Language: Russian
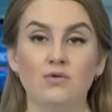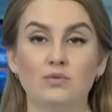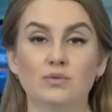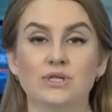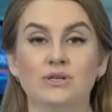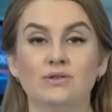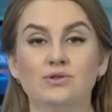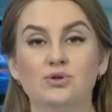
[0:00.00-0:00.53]

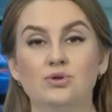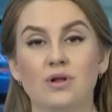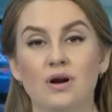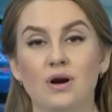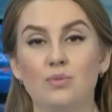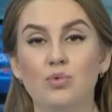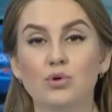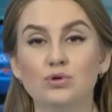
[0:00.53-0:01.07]
Омске начала
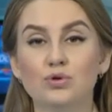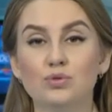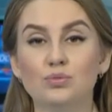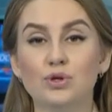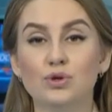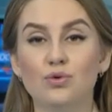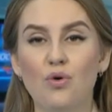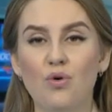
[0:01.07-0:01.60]
работу
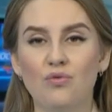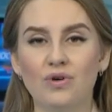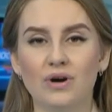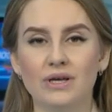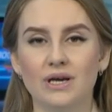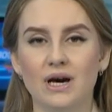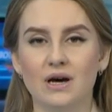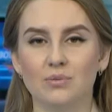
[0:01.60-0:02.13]

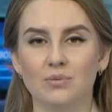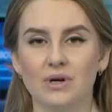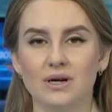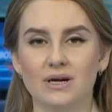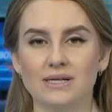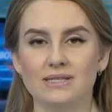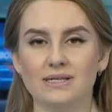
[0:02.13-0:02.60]
медовая ярмарка.